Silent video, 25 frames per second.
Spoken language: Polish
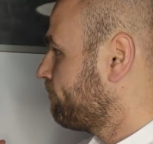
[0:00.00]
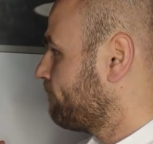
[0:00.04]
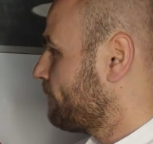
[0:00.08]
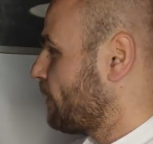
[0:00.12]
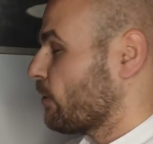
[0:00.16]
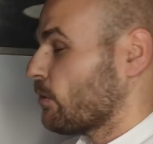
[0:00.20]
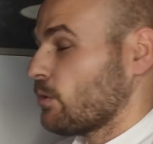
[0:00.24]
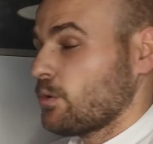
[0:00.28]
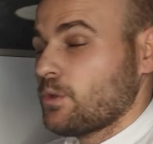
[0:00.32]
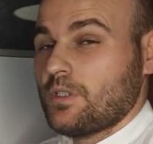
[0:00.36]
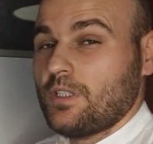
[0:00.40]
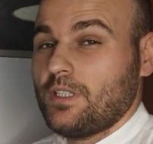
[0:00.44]

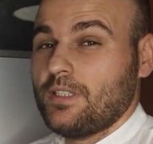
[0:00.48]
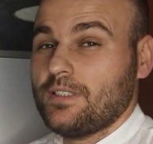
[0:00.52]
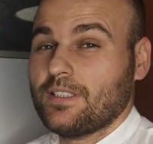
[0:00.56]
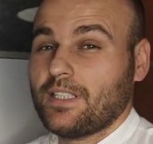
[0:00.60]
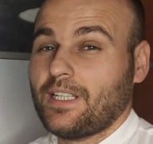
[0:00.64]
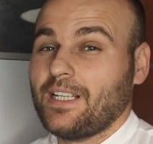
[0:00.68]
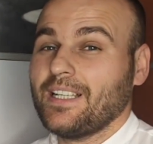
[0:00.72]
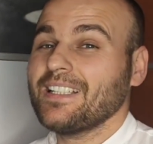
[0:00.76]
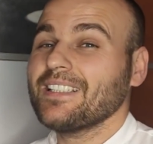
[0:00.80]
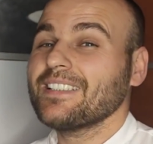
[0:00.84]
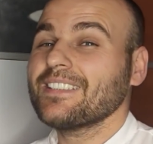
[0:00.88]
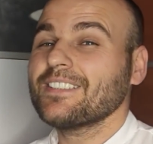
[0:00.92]

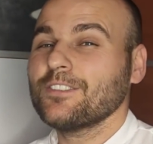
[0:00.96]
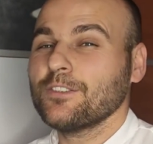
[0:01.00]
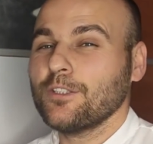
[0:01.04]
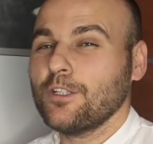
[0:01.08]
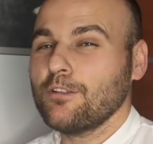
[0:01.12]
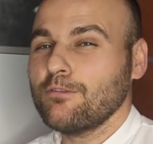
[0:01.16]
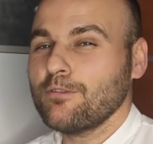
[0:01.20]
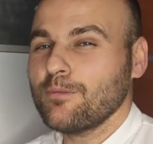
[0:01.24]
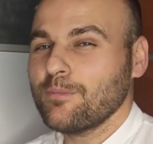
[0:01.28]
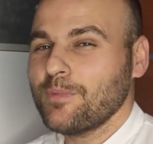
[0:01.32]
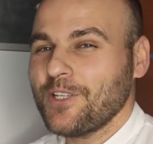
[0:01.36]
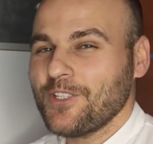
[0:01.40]
różnica
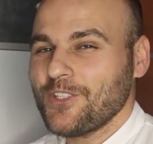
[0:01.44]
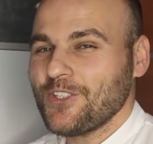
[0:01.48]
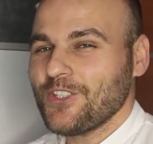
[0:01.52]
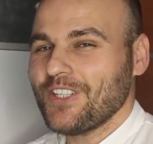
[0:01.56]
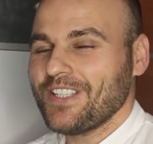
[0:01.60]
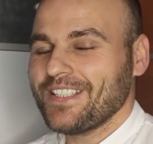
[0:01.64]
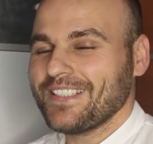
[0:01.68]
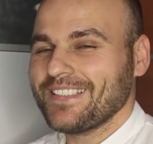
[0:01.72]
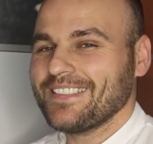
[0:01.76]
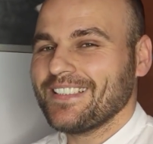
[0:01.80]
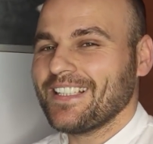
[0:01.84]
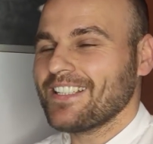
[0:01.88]
znowu będzie
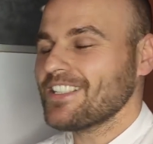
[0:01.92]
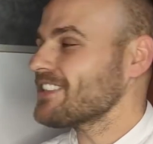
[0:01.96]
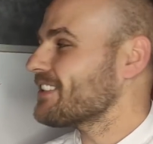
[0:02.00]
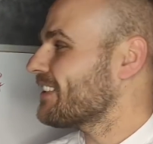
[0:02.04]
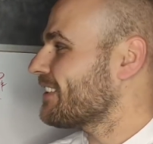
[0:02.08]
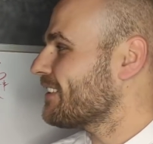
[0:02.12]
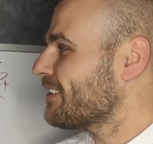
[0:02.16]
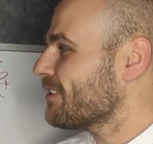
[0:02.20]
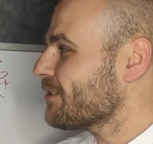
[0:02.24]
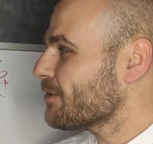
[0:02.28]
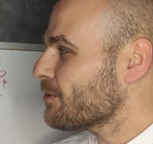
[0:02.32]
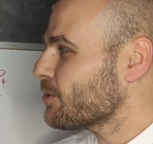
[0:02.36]

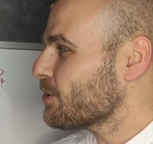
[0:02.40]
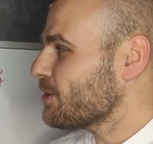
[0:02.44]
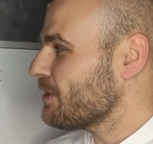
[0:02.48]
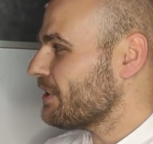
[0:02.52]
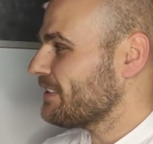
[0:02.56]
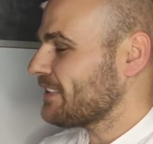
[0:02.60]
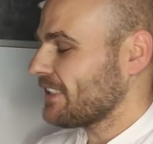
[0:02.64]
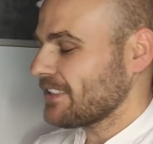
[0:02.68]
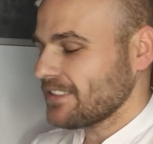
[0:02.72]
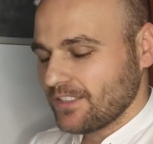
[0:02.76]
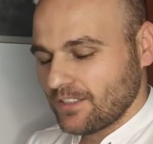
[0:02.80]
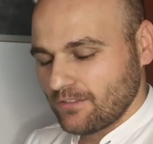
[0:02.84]
nieznaczna,
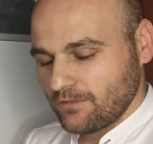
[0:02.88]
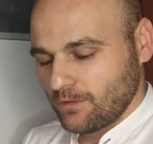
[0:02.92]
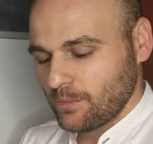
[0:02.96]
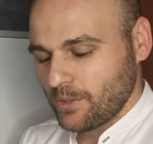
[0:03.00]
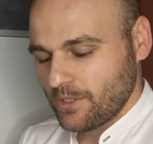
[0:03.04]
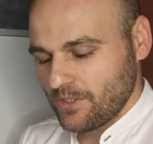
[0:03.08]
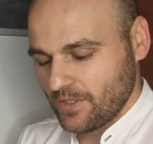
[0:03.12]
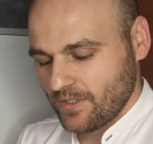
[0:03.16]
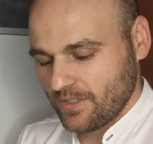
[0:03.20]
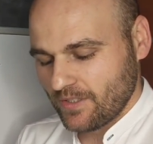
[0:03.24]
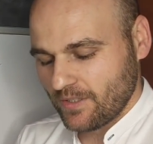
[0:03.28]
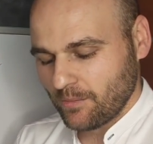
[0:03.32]
różnica znowu
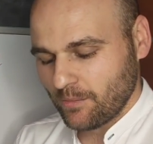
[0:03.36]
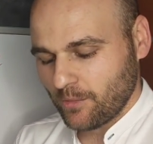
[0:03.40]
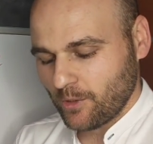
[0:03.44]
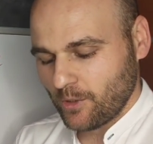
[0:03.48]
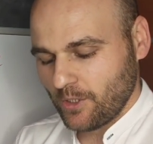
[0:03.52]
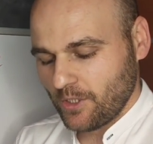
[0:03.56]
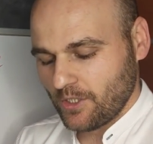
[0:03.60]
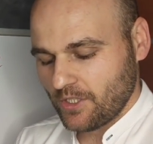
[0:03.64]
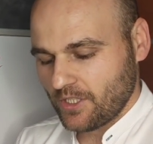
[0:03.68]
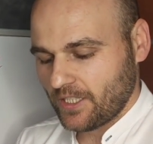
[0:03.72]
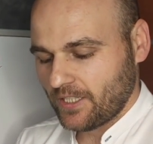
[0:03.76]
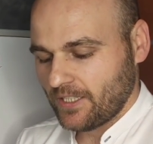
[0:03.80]
będzie
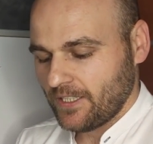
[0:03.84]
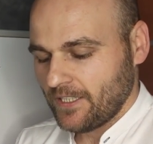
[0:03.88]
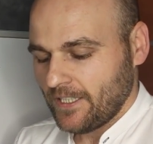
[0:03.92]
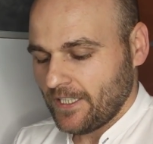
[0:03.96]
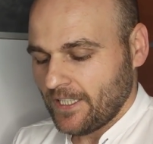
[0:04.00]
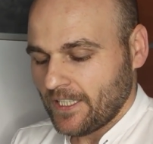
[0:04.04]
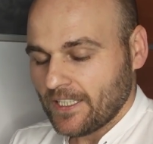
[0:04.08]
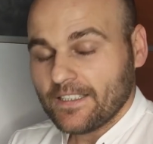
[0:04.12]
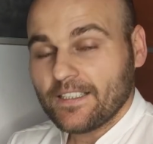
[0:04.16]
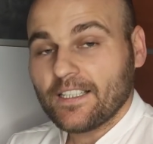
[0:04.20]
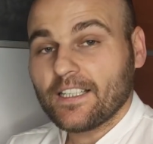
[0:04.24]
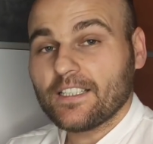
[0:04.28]
symboliczna,
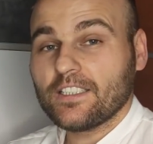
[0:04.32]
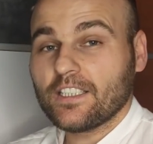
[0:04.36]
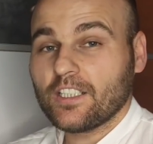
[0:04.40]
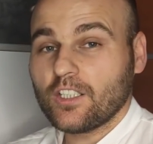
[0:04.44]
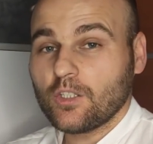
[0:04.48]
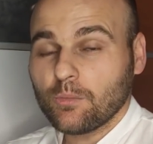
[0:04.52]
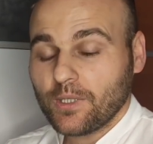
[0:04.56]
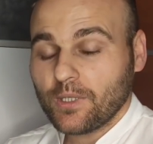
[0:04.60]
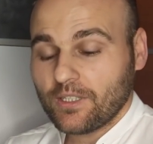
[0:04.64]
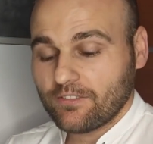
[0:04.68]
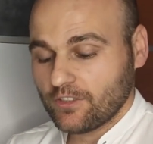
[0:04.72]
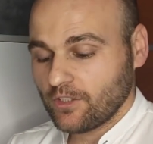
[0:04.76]

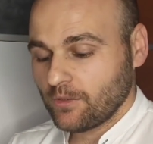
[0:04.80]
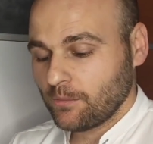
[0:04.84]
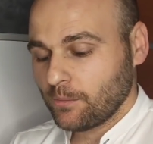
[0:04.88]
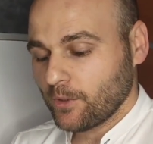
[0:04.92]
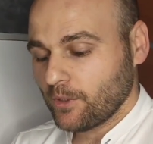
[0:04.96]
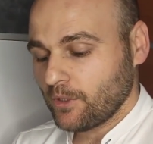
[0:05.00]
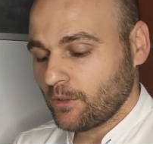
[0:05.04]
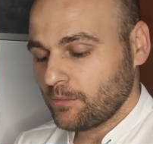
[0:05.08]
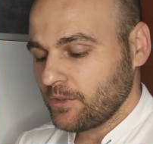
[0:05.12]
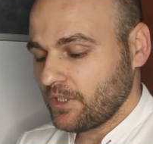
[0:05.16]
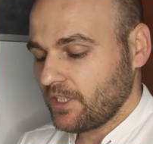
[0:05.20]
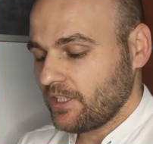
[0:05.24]
dlatego
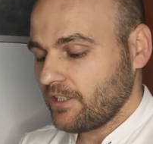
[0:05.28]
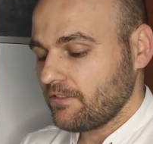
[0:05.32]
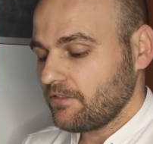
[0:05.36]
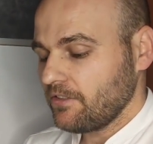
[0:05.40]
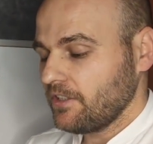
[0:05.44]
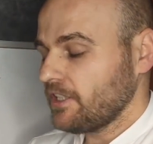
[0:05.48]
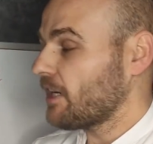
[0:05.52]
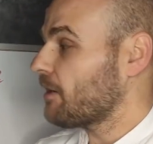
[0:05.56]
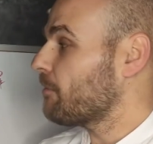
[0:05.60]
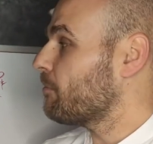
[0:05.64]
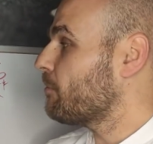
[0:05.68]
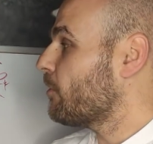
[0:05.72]
prawdopodobnie
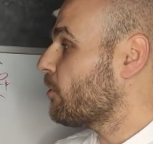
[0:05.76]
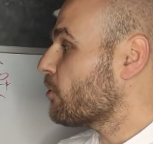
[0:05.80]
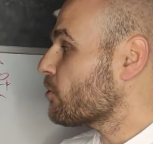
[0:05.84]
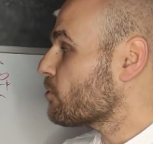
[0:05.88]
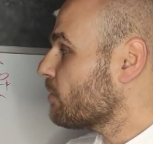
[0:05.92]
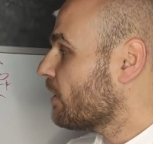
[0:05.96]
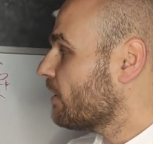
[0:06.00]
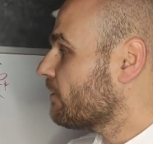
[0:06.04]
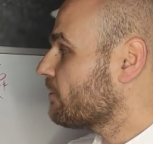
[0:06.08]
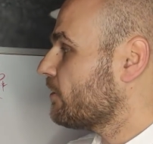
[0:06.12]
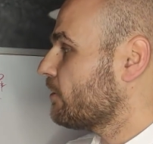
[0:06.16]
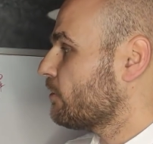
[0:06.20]
FIA
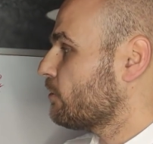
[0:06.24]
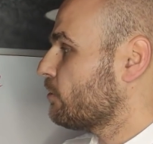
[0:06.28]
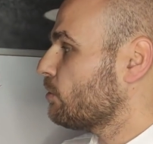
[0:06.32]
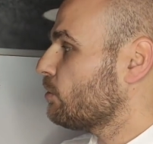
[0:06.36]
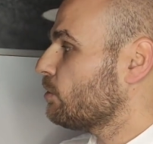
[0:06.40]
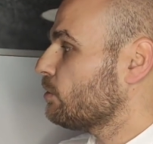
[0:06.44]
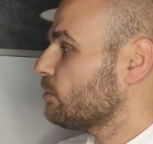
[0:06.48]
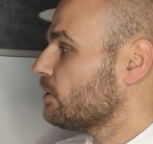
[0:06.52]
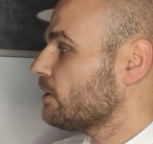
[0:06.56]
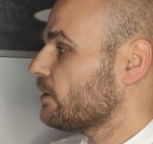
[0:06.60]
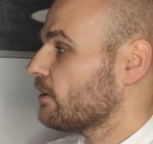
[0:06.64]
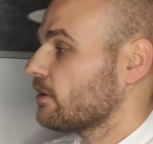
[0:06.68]
poszła w
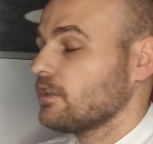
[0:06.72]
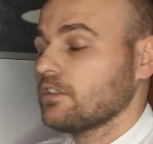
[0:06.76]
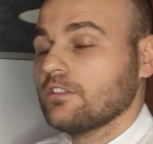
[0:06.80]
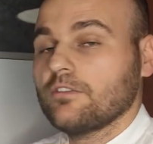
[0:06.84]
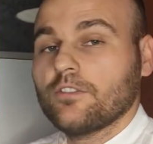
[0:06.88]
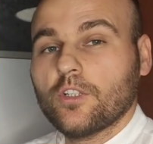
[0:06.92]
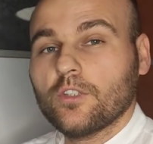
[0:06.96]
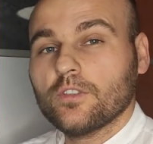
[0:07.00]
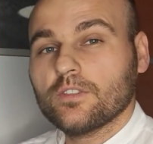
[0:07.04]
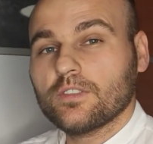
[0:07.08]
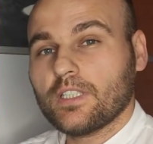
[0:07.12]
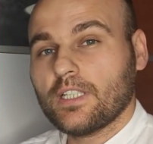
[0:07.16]
kierunku tych
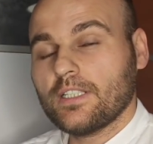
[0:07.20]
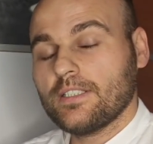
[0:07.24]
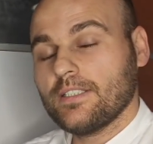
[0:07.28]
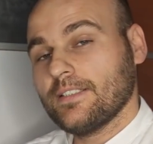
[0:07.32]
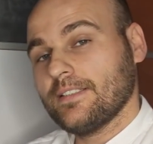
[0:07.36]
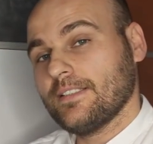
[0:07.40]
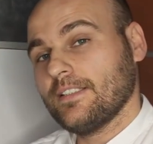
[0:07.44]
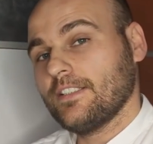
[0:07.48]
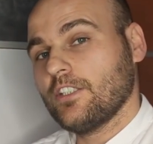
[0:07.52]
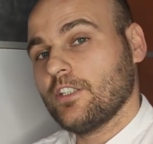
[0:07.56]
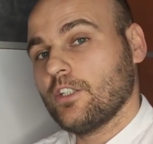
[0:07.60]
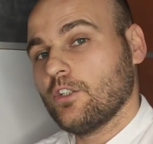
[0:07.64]
rozwiązań
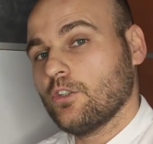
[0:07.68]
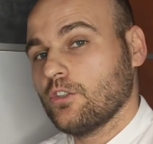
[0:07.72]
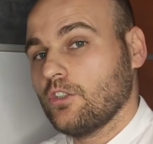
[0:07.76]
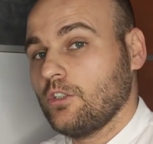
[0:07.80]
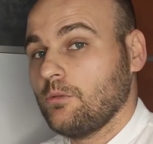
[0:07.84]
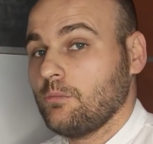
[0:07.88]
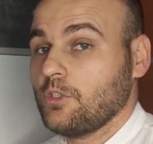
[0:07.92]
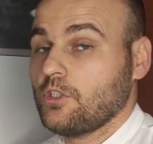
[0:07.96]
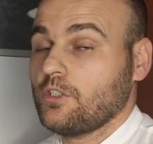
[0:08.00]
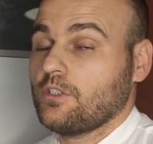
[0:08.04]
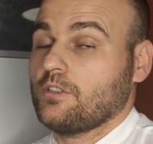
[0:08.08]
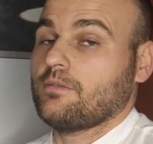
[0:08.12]
z
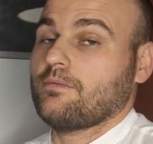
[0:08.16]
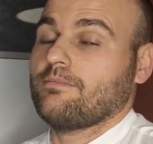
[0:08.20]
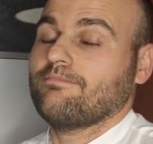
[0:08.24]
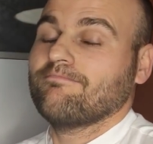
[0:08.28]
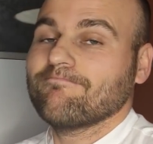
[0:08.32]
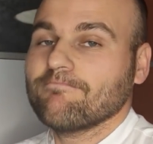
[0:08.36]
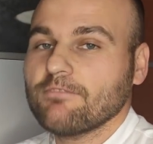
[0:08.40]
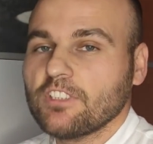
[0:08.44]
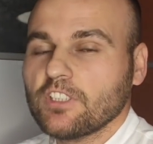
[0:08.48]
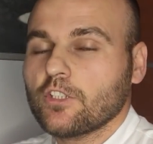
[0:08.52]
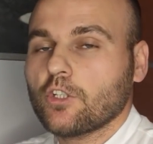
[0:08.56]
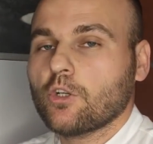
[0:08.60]
zielonymi czy
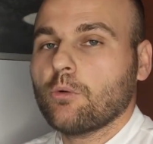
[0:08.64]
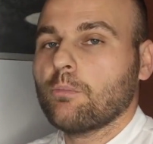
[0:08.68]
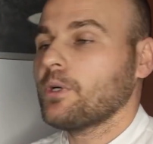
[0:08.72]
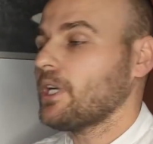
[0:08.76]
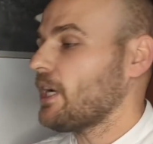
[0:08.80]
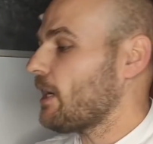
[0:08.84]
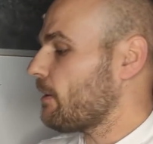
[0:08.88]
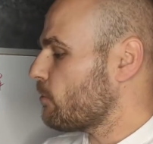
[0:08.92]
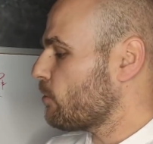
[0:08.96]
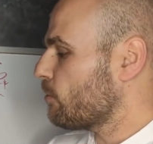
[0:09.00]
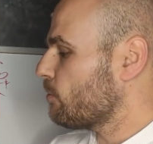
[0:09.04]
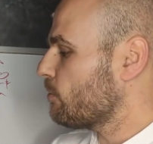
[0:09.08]

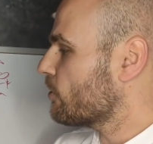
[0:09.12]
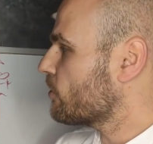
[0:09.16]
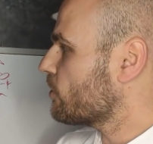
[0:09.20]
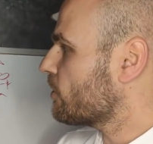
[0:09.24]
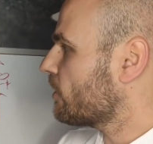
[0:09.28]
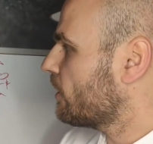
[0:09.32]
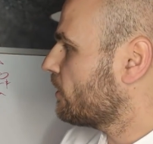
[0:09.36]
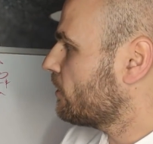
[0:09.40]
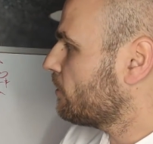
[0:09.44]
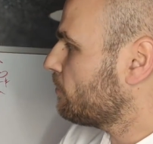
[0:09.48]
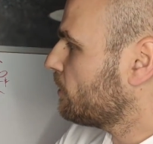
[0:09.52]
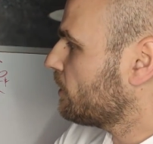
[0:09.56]
kropkami
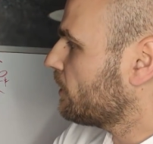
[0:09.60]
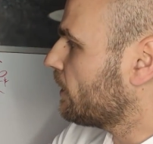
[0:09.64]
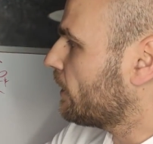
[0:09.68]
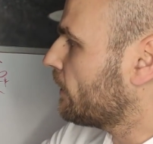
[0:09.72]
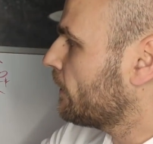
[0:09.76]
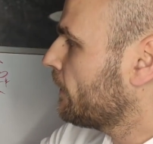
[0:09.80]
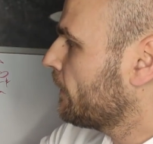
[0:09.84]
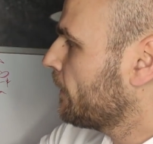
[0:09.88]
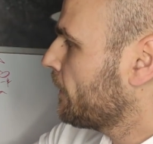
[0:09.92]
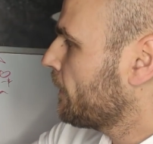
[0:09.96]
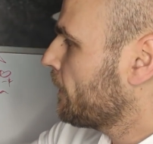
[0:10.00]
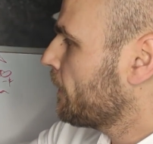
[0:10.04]
umieszczanymi na,
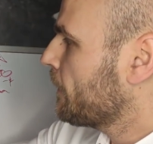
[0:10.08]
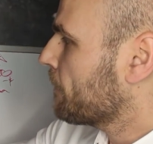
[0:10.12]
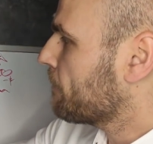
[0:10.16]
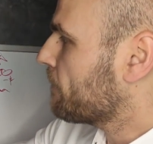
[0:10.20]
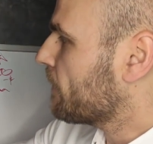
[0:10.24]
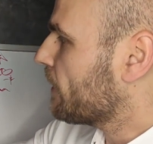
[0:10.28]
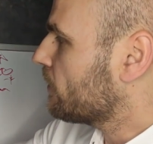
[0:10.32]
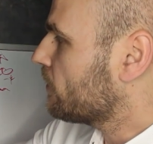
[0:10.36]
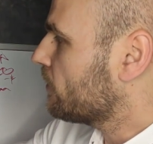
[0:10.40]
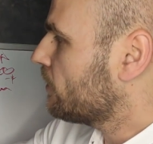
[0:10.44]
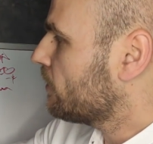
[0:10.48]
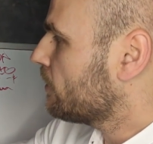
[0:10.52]

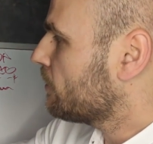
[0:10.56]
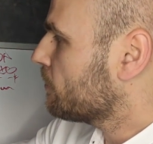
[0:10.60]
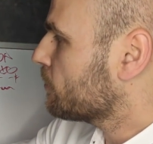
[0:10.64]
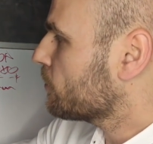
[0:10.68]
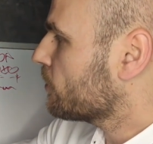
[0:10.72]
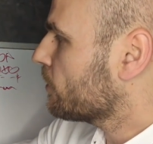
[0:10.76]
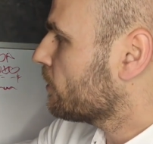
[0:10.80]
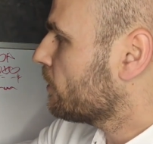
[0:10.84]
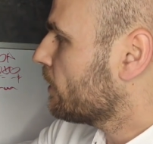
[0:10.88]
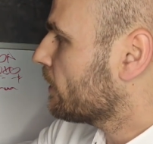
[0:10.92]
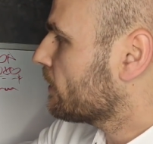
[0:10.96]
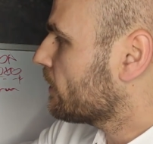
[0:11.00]
na tylnym
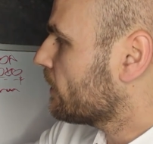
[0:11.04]
skrzydle.